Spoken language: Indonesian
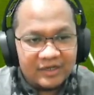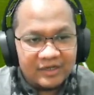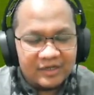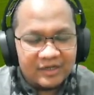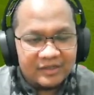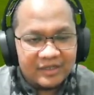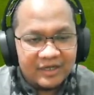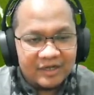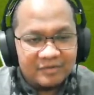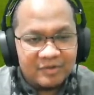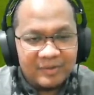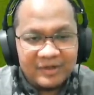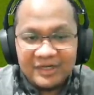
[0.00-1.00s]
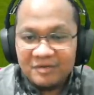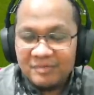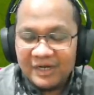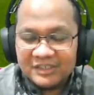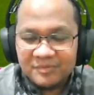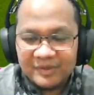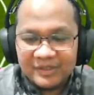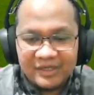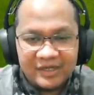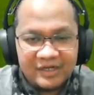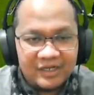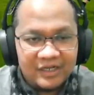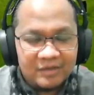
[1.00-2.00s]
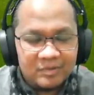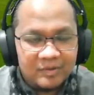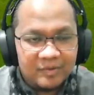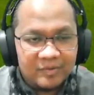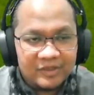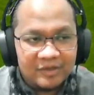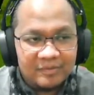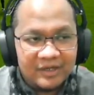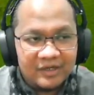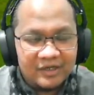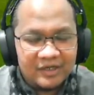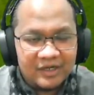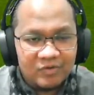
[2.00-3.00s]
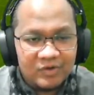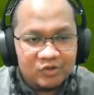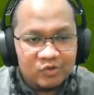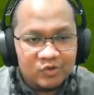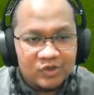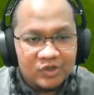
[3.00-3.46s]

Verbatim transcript: Kita akan bermain imbang sepertinya di babak pertama ini karena waktu